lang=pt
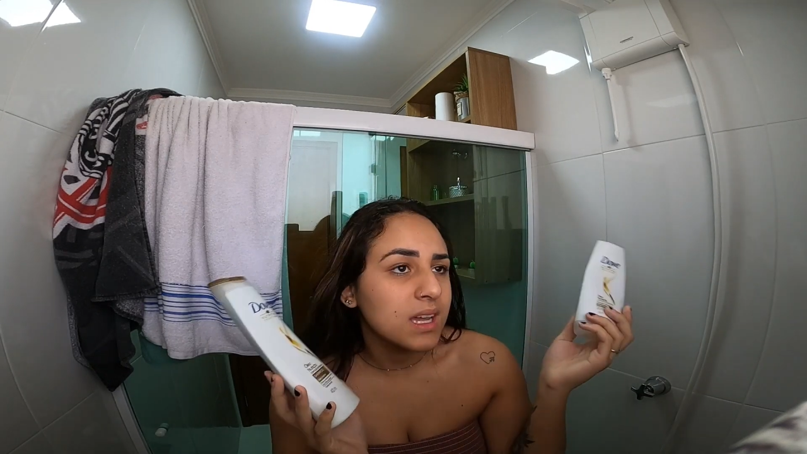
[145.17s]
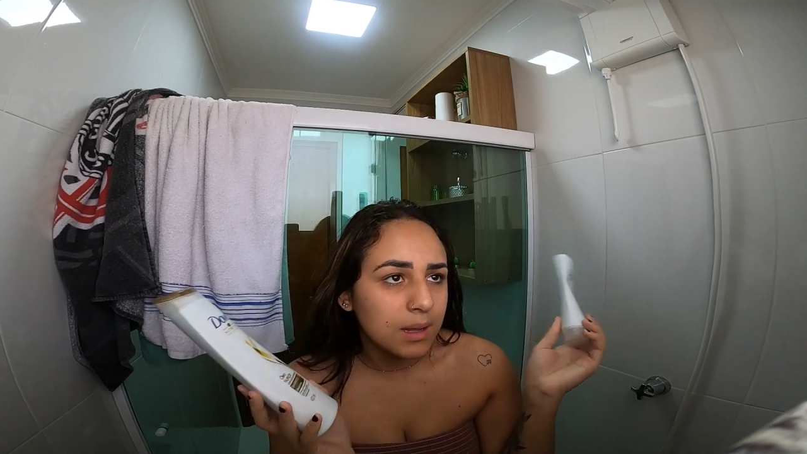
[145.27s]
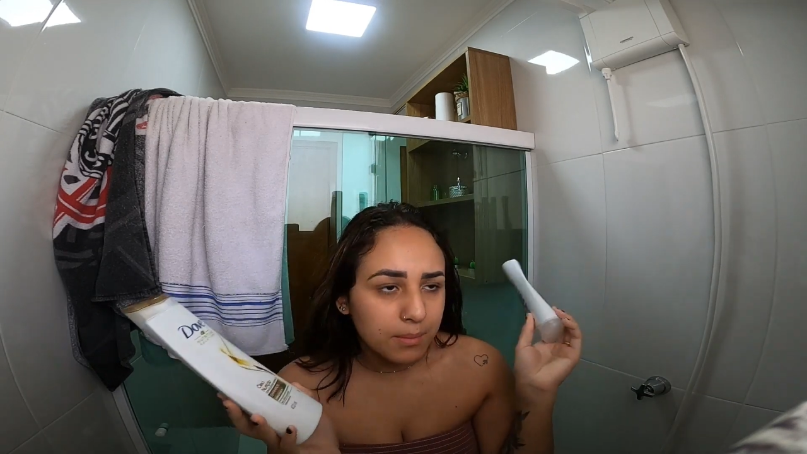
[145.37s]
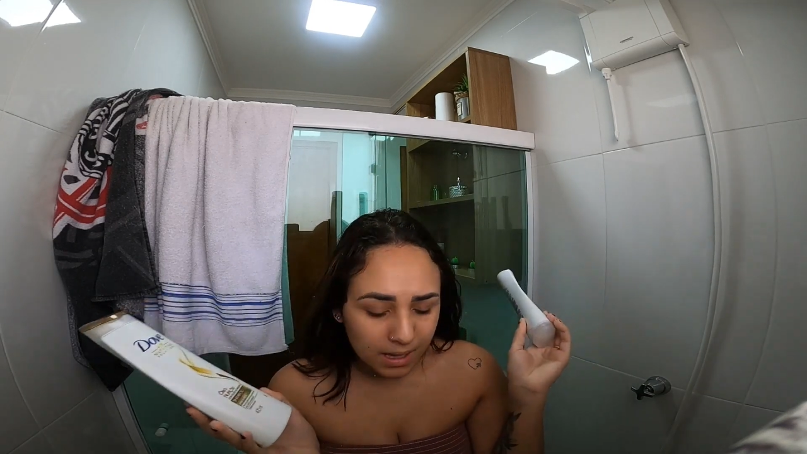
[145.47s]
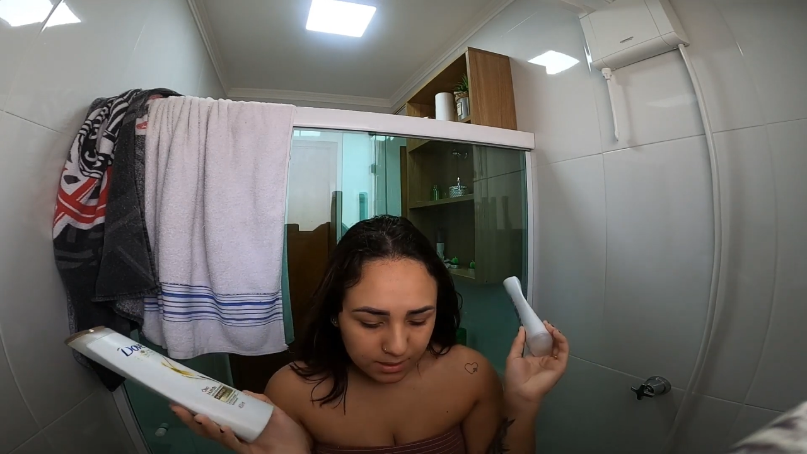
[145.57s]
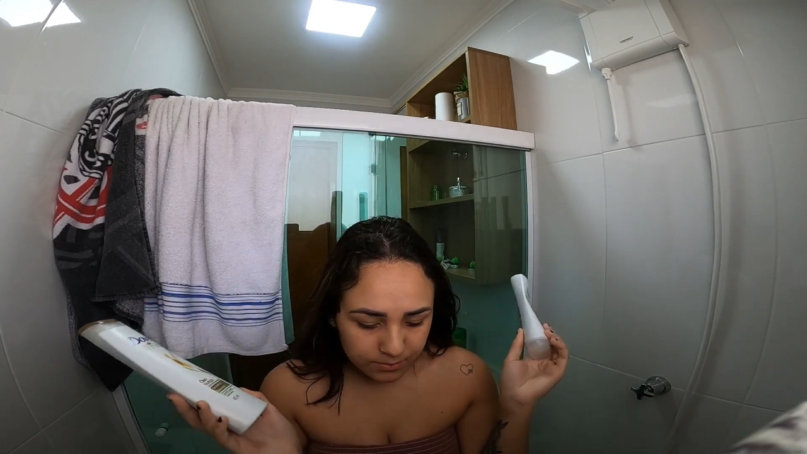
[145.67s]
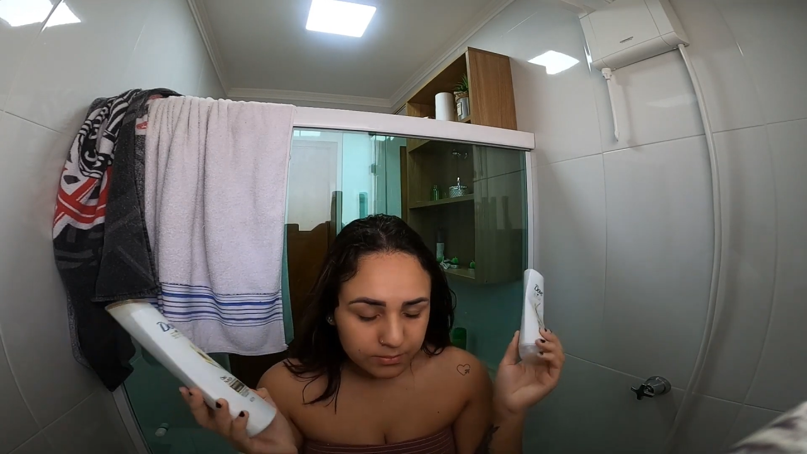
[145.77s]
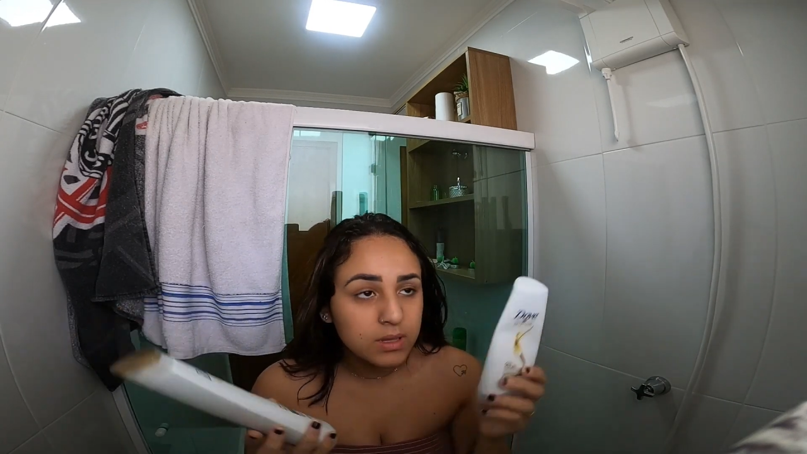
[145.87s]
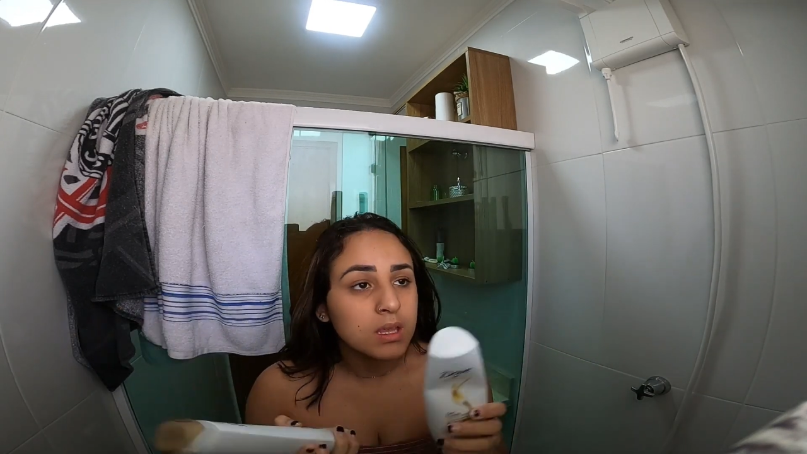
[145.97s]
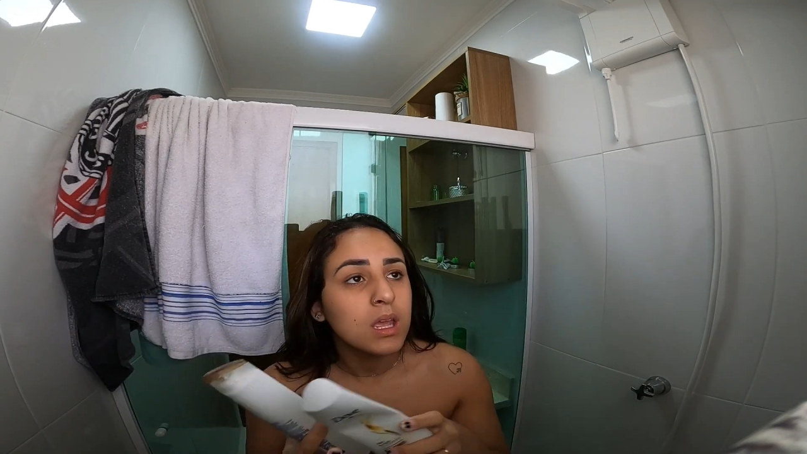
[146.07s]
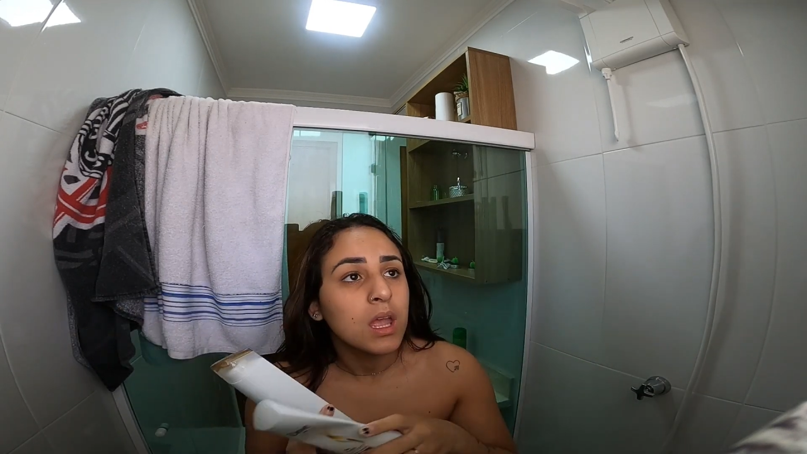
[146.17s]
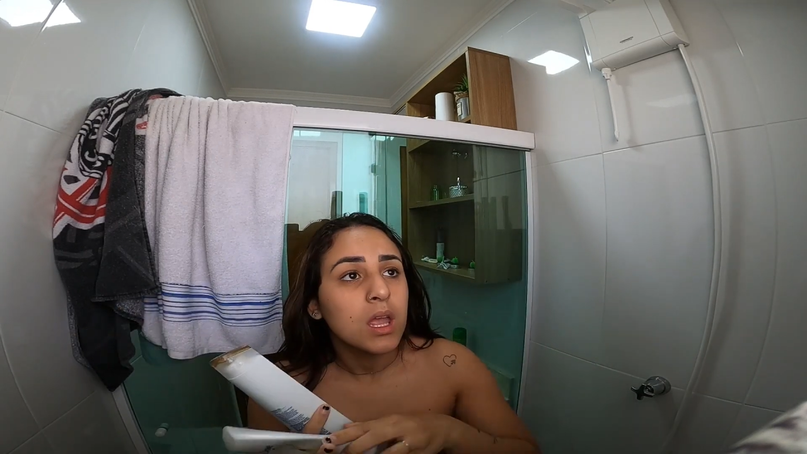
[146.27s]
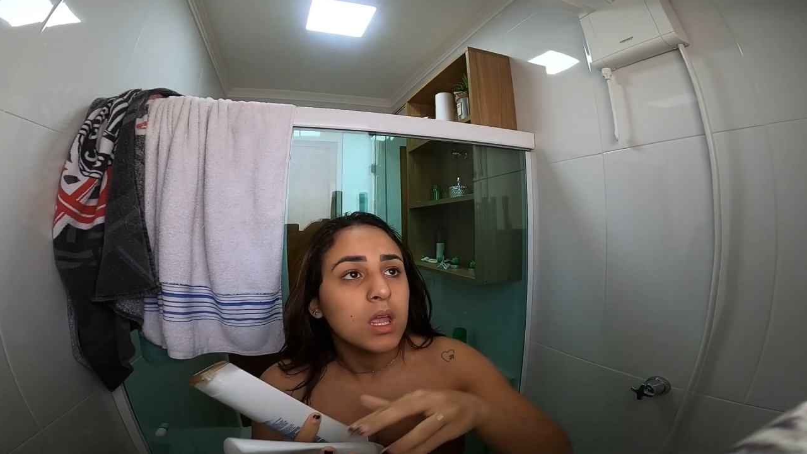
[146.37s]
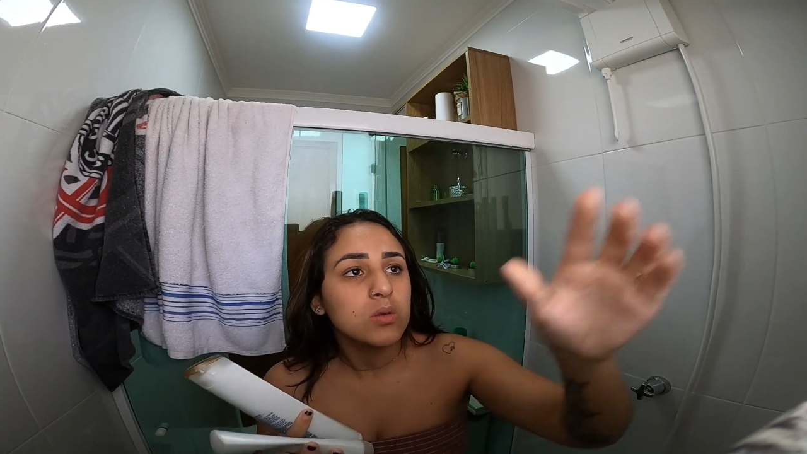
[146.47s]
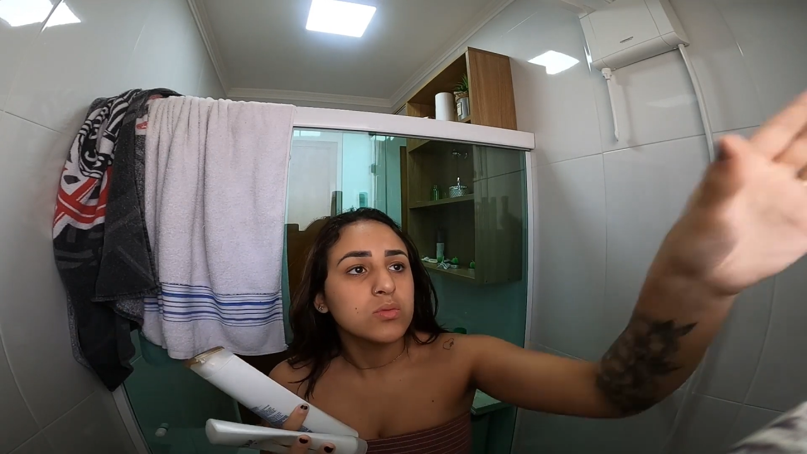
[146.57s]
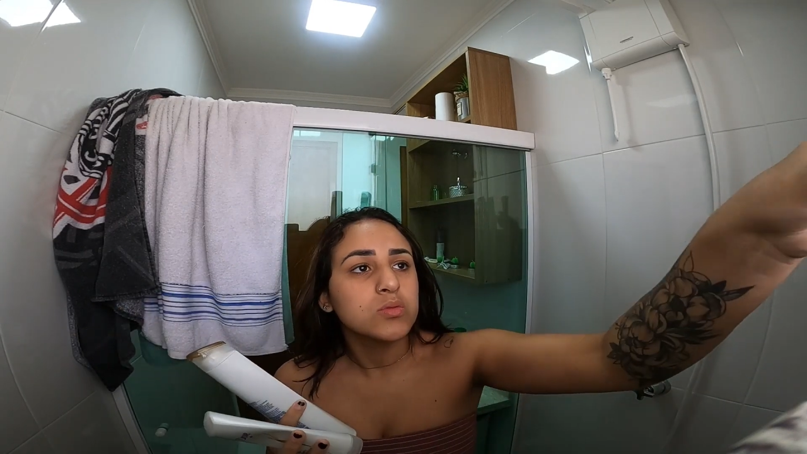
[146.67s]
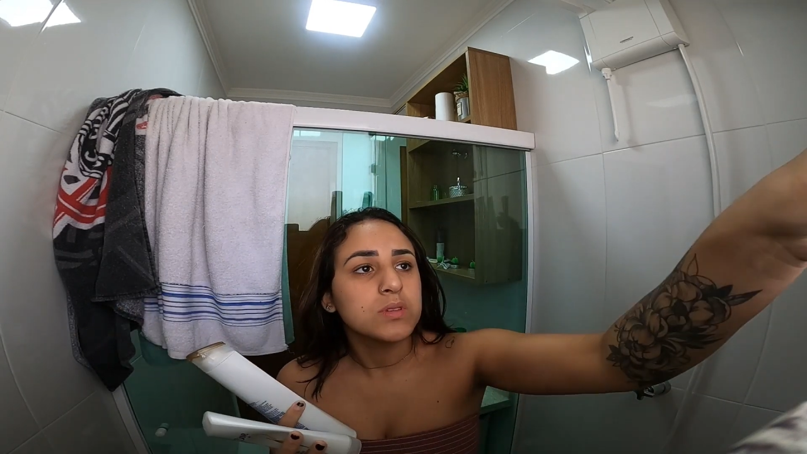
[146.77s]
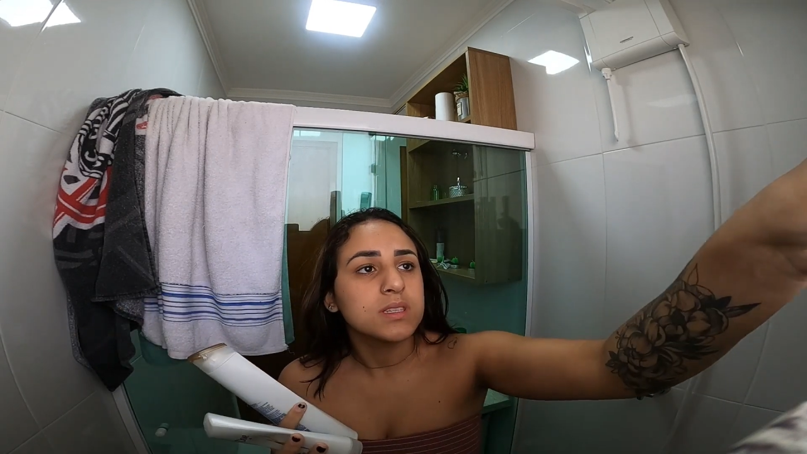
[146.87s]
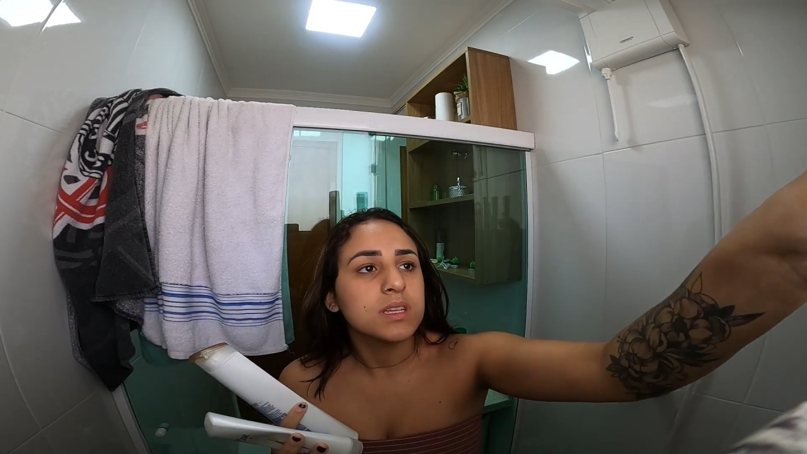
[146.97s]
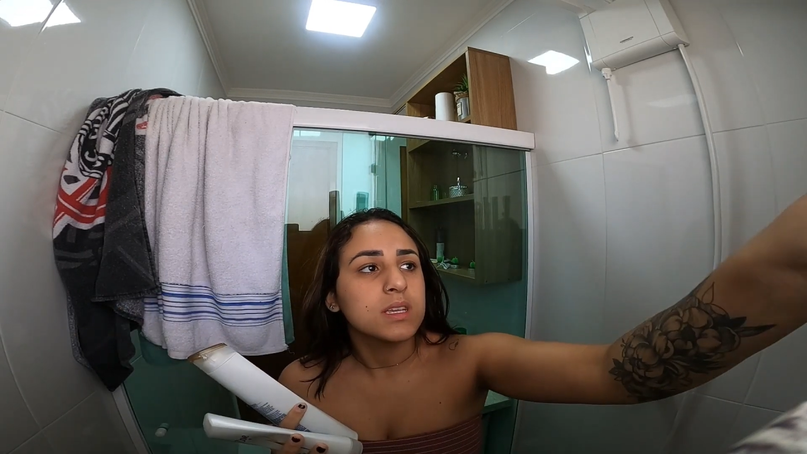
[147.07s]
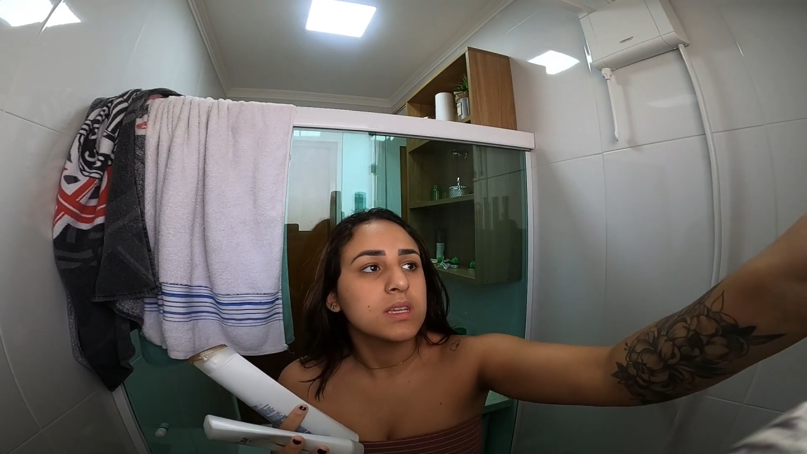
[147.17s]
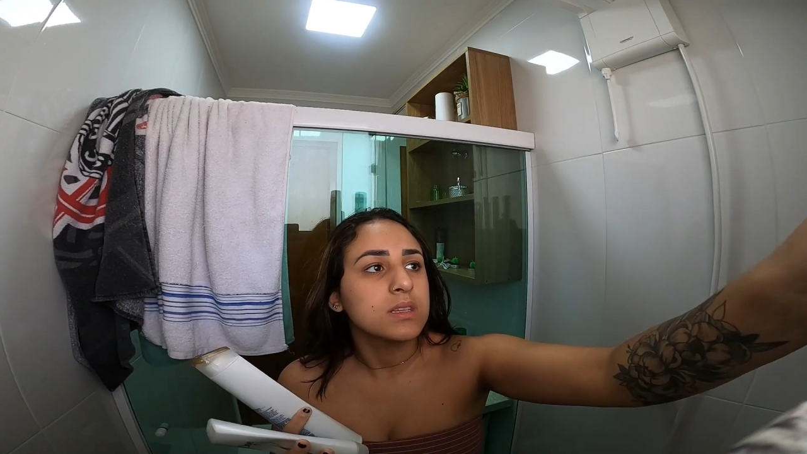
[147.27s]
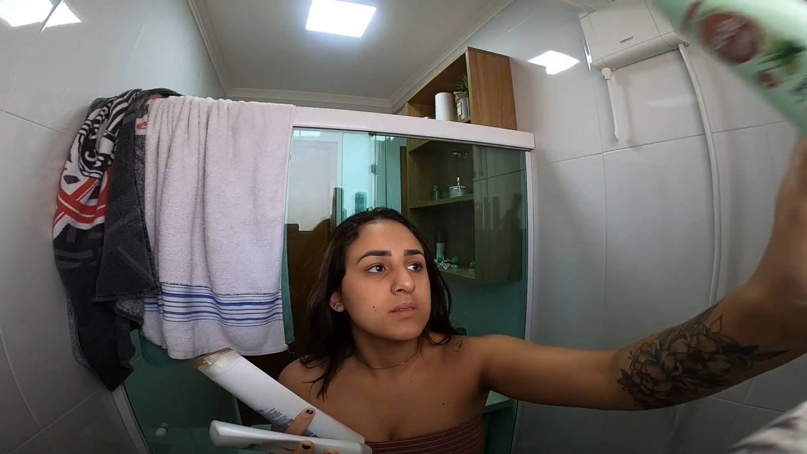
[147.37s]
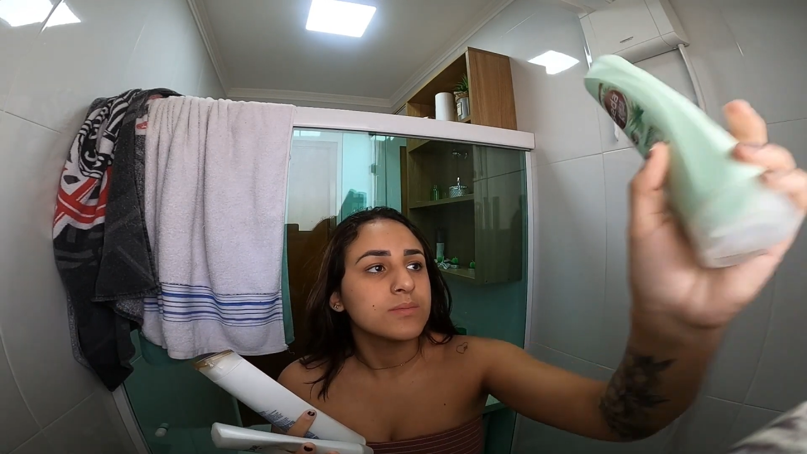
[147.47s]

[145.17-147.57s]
acabar, eu uso esse daqui.